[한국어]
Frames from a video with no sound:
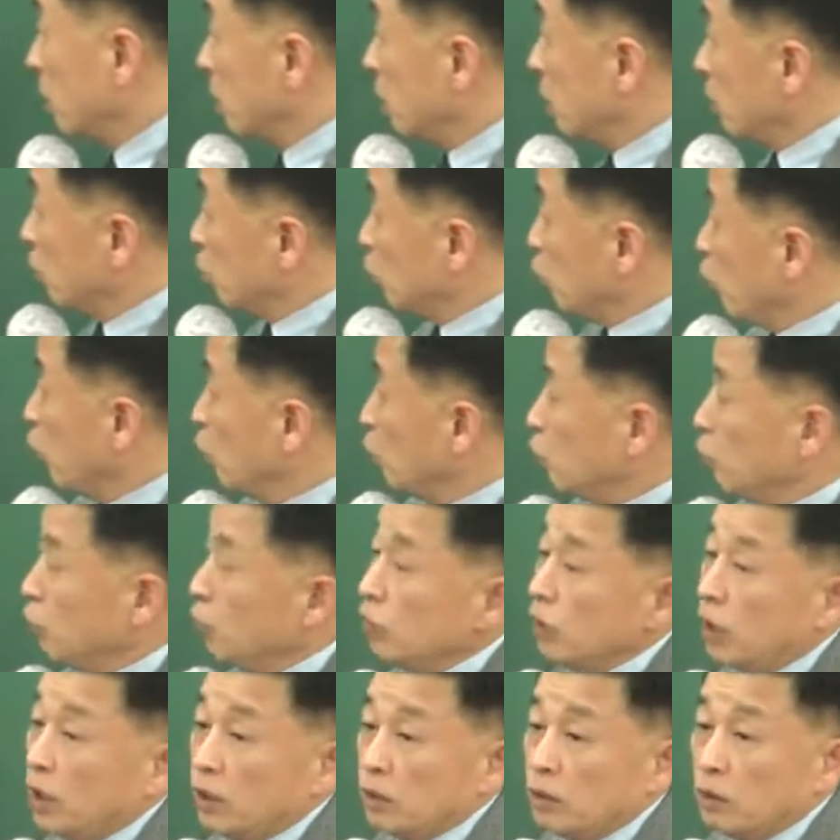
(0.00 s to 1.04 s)
거는
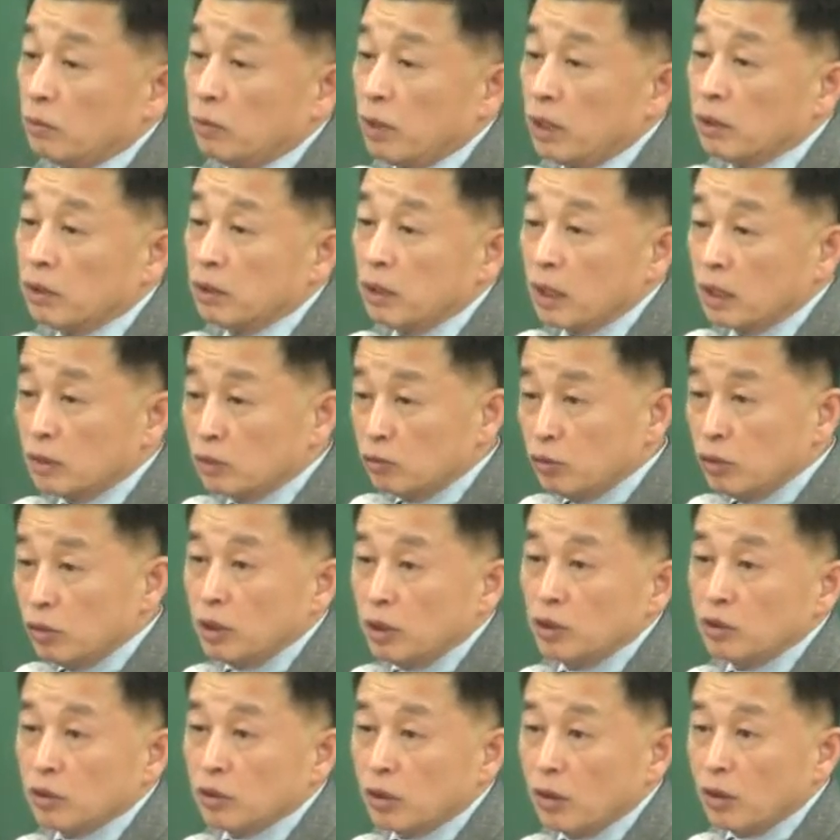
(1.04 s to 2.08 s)
총투자액에서 발생한
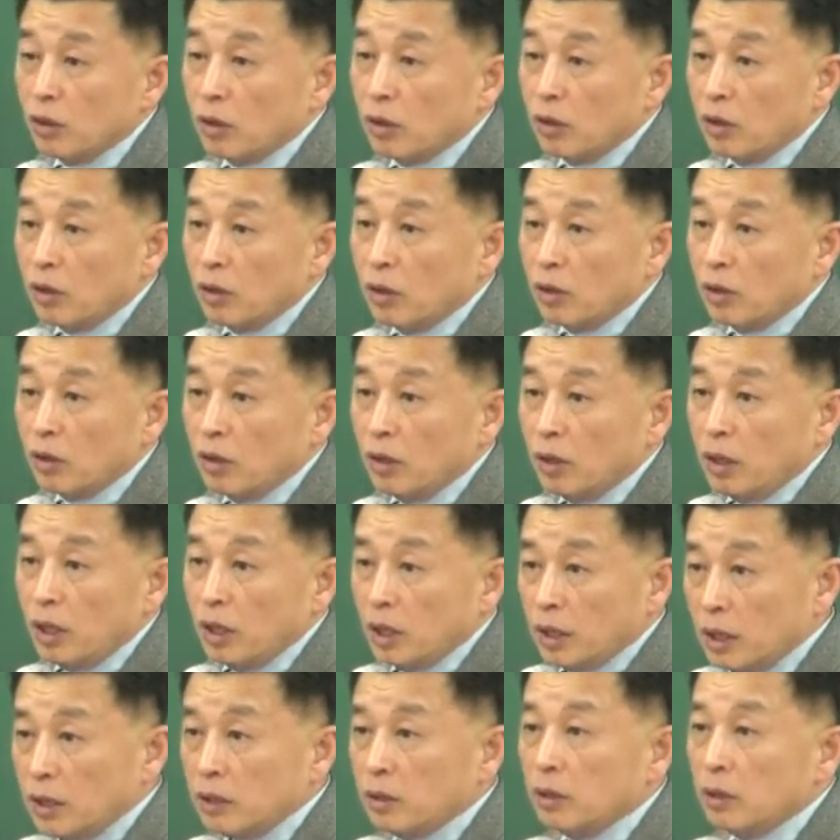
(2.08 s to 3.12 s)
수익이죠. 예, 이거